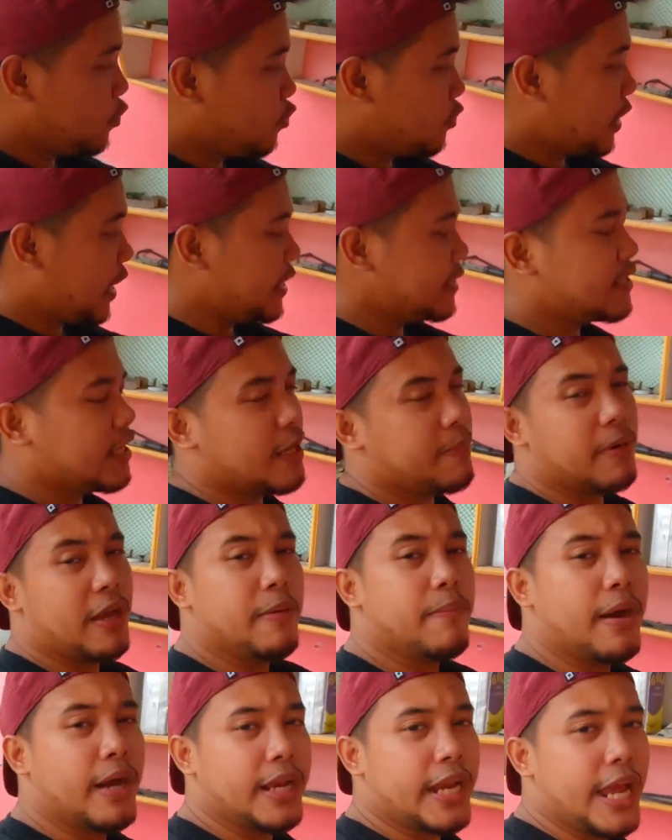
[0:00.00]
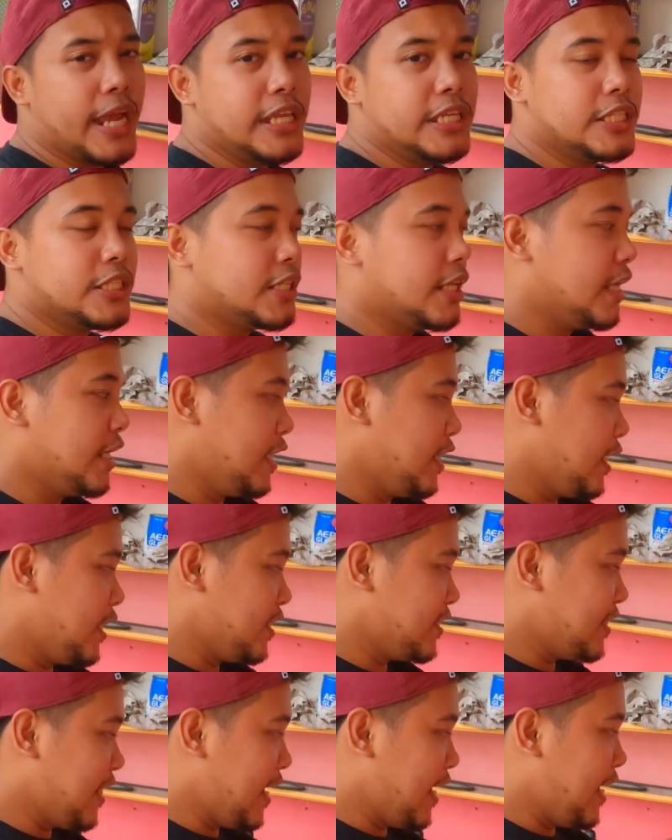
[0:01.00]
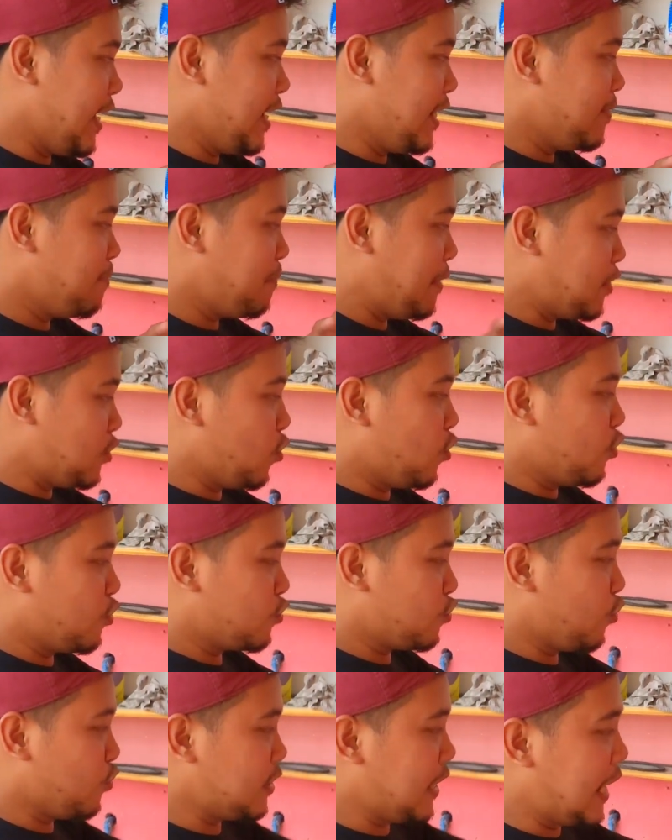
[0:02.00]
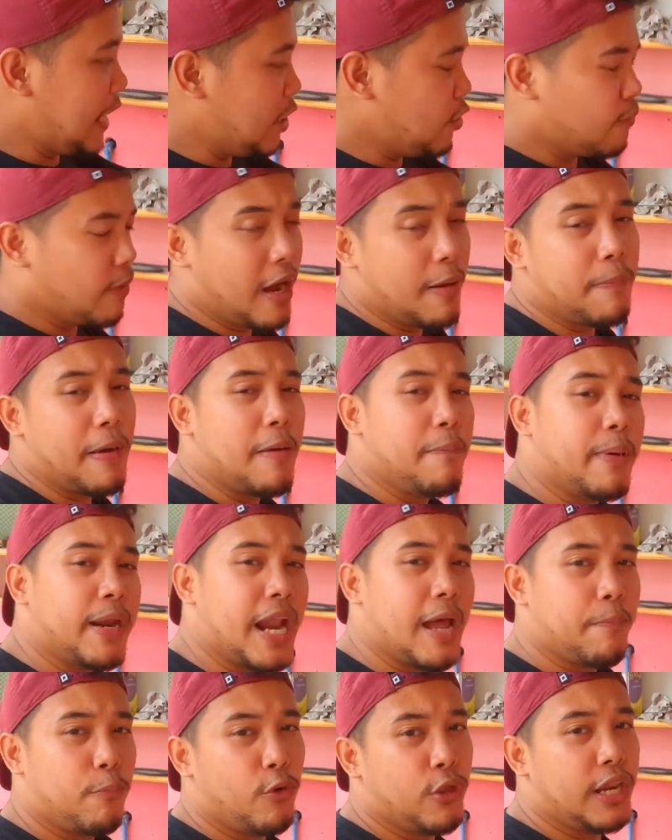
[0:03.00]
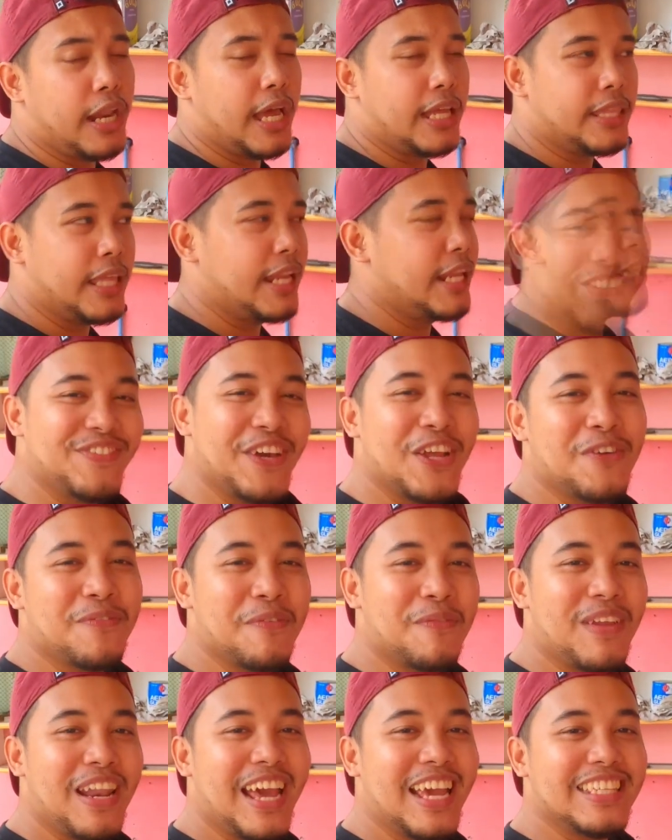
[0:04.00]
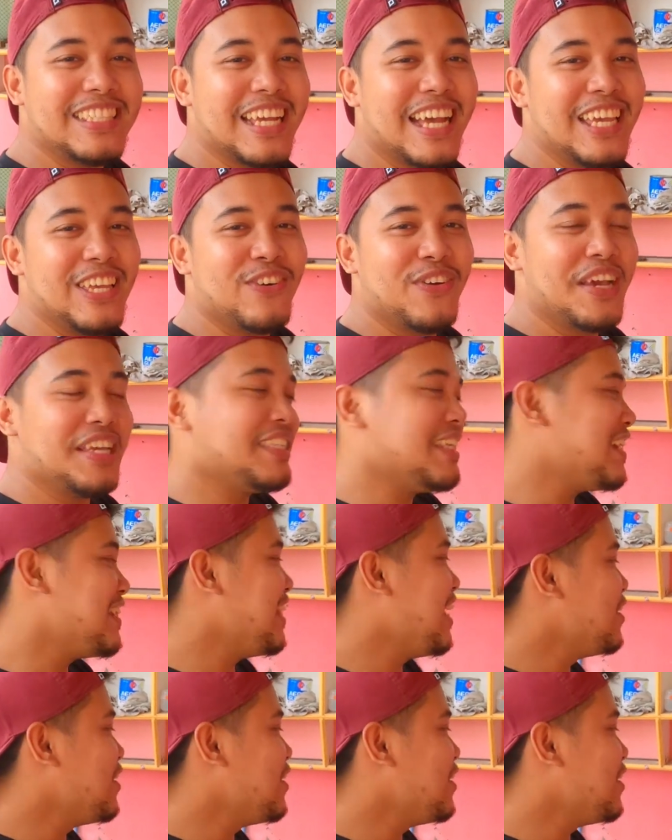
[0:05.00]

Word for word: pure lines sa iba-ibang lines. Then pito total ng mga paparapol natin. So meron pa pala isa, yung kay Sir